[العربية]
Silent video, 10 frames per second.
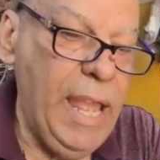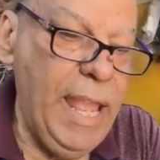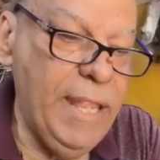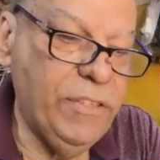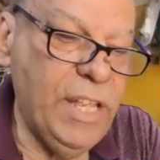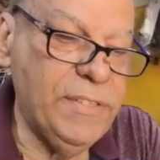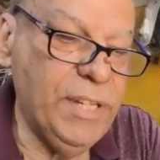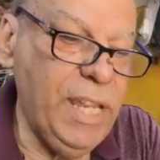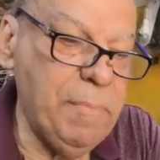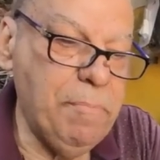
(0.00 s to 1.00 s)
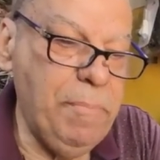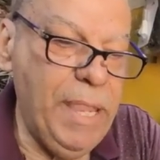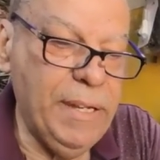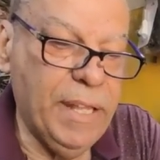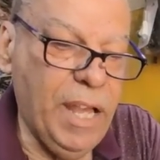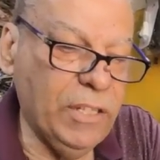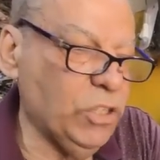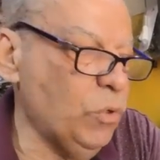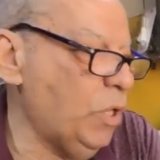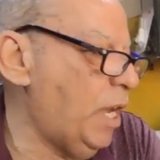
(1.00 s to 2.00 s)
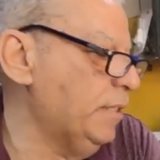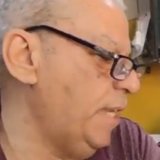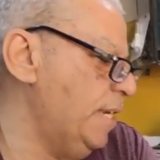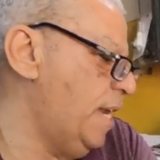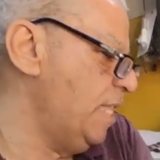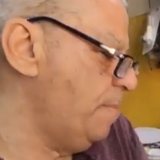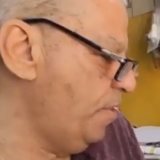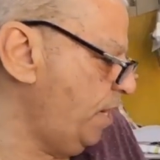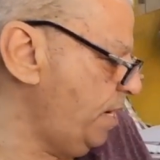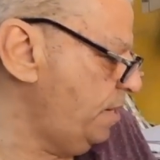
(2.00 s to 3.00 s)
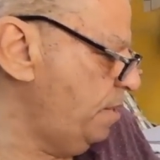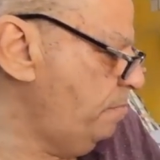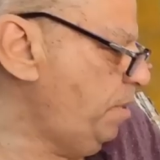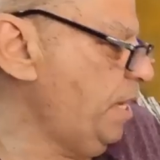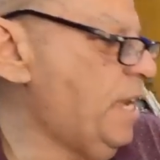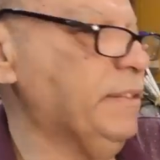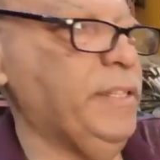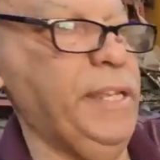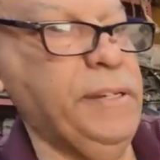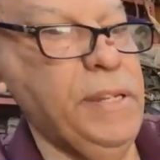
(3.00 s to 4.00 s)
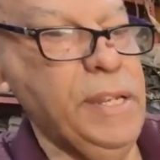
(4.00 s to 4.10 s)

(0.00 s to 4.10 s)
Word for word: اي تسريب بين خط وخط يعني هذا مثلا بخطين